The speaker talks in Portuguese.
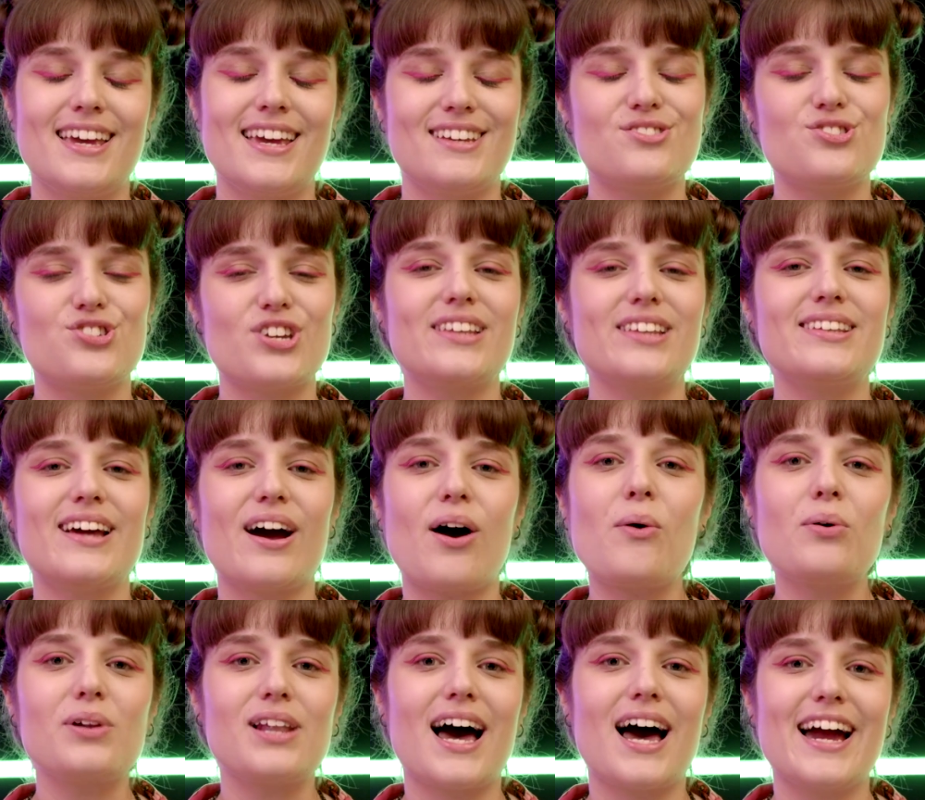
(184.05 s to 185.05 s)
Em GTA
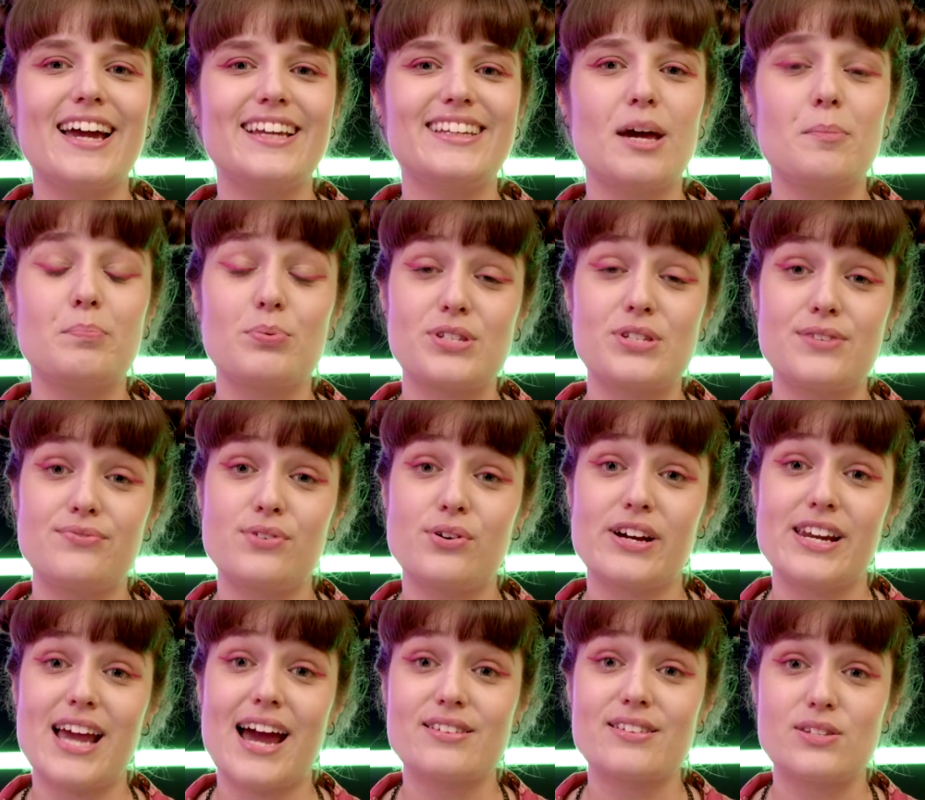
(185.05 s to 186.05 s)
Online é possível
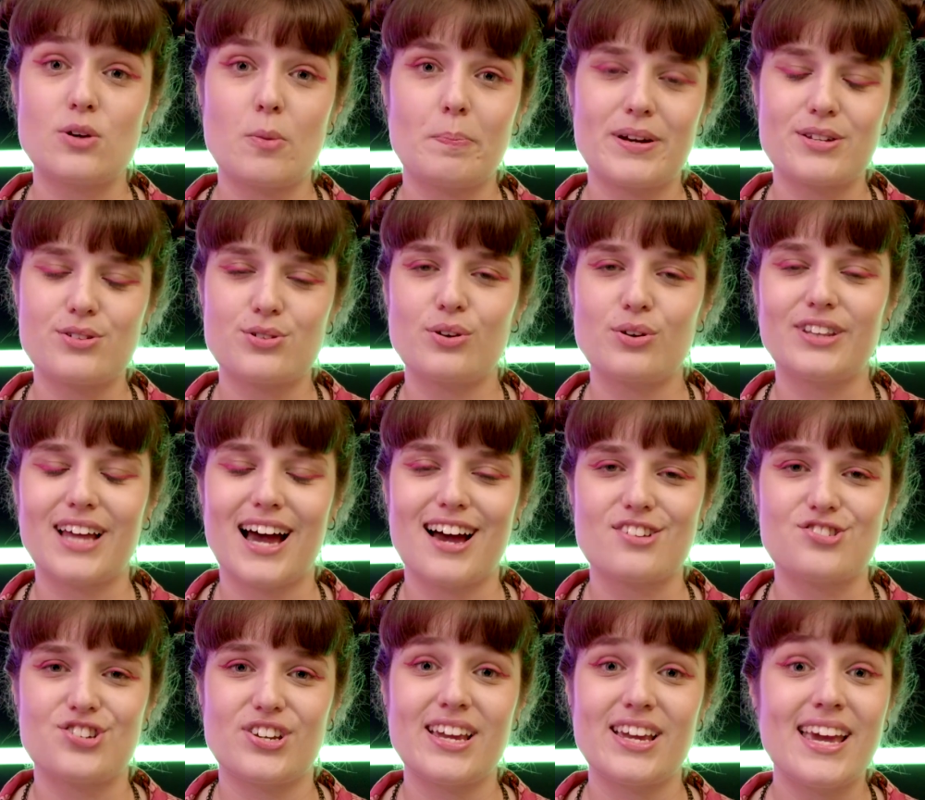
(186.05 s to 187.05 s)
criar seu
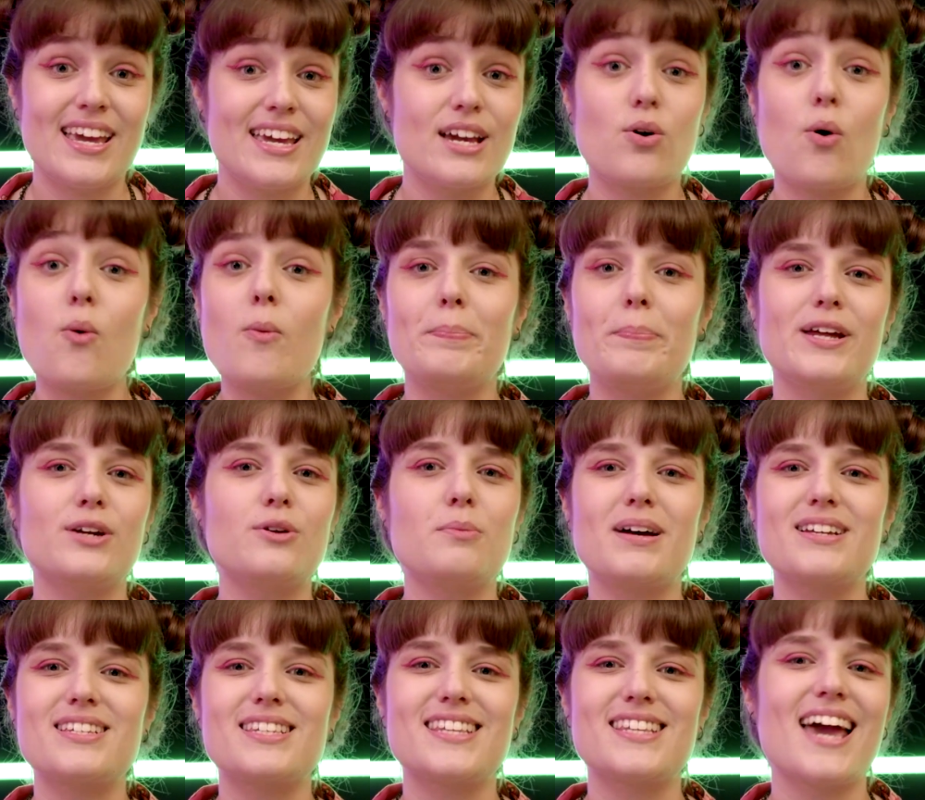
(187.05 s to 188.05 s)
personagem e cumprir
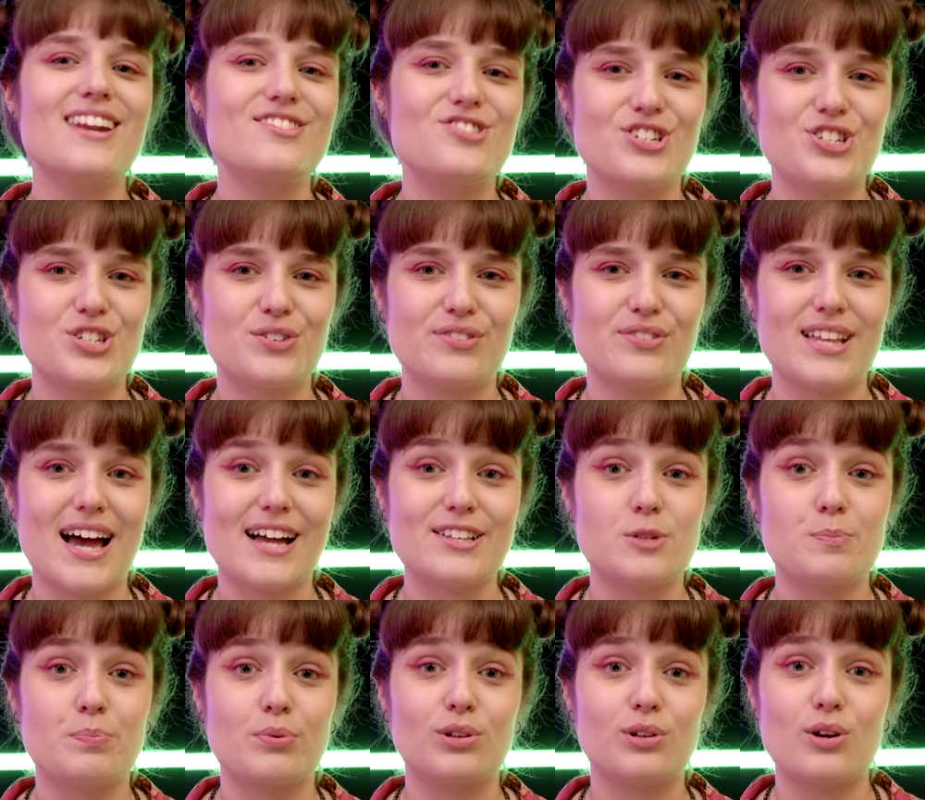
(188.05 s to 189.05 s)
uma série de
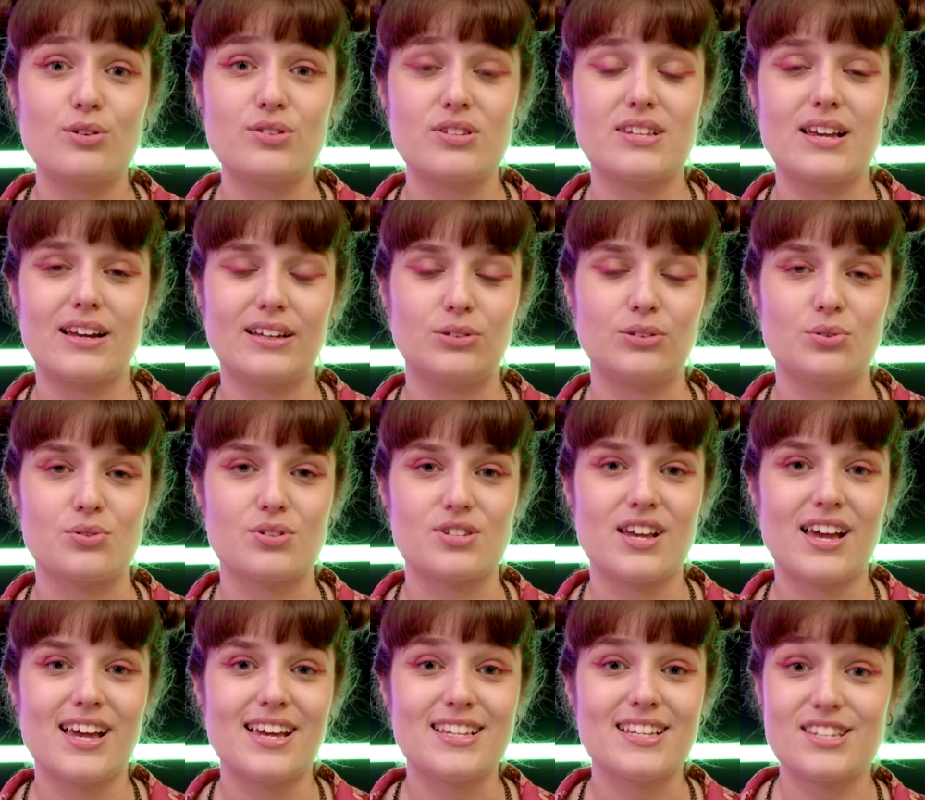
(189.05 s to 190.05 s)
atividades por Los Santos,
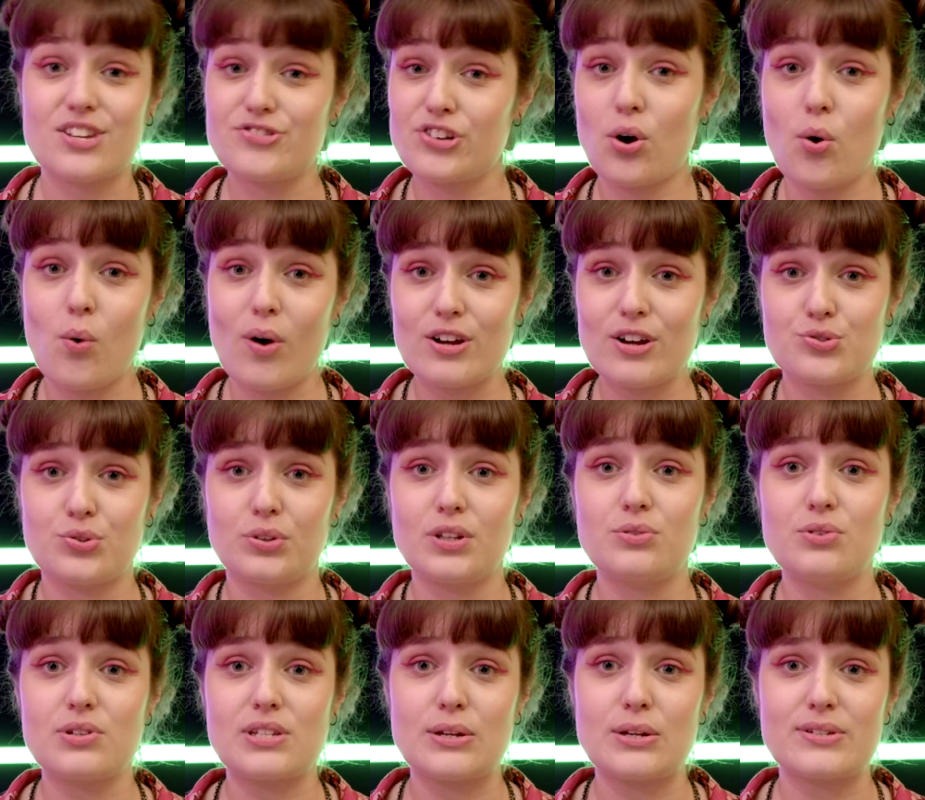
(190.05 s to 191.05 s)
seja com a ajuda
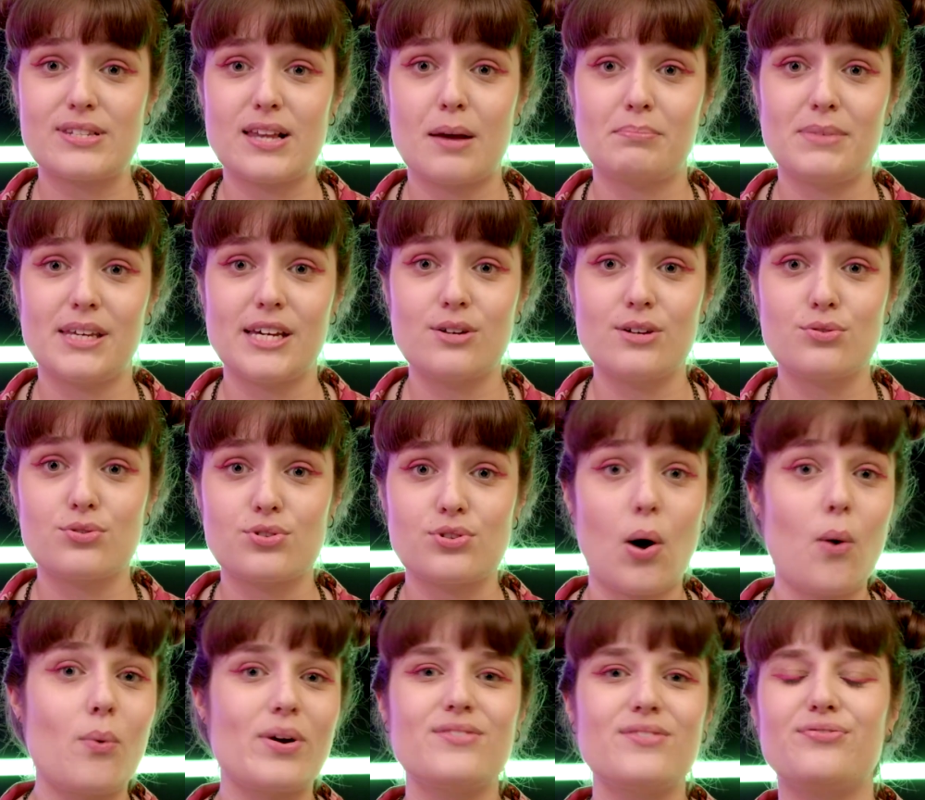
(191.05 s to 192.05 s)
dos seus amigos
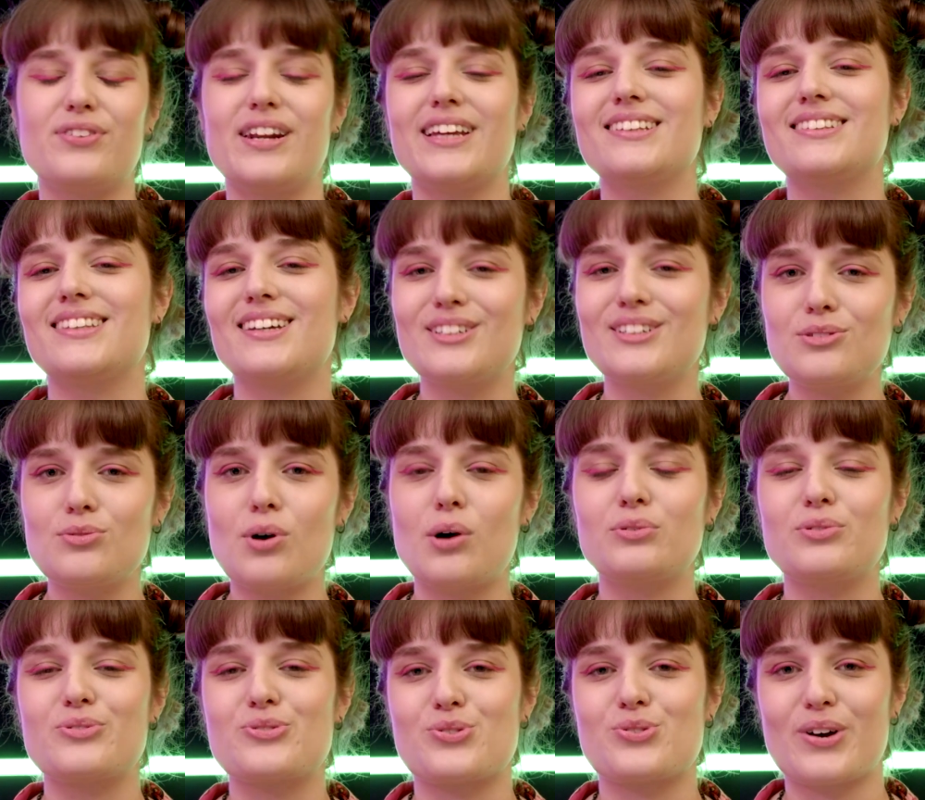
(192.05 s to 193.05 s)
ou enfrentando
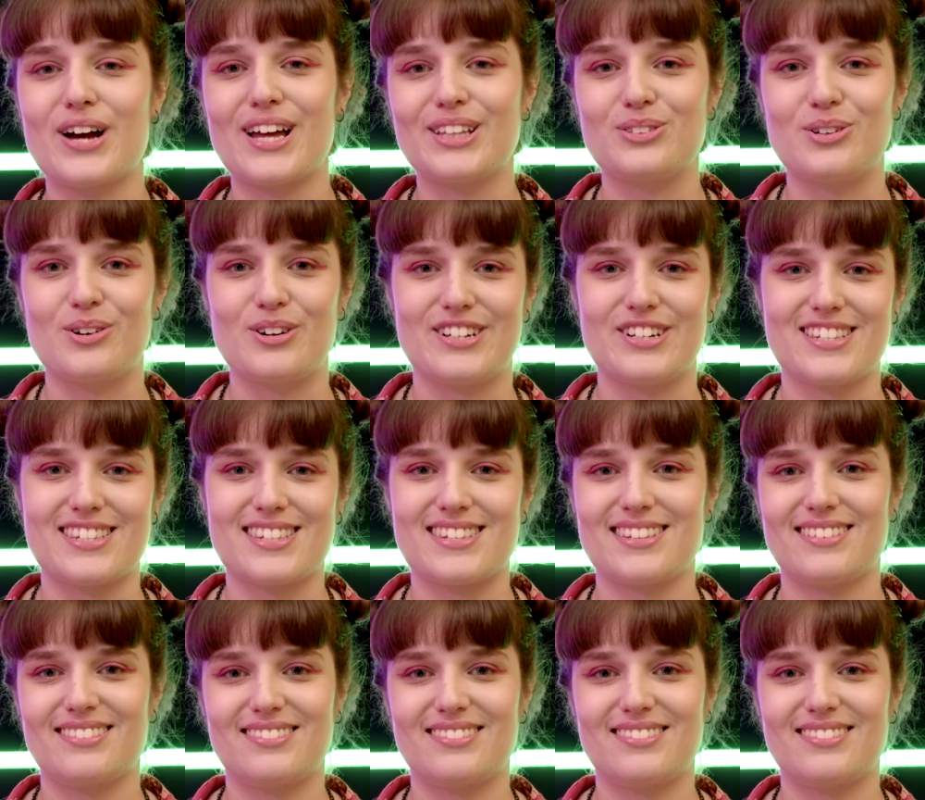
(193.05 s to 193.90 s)
outros jogadores.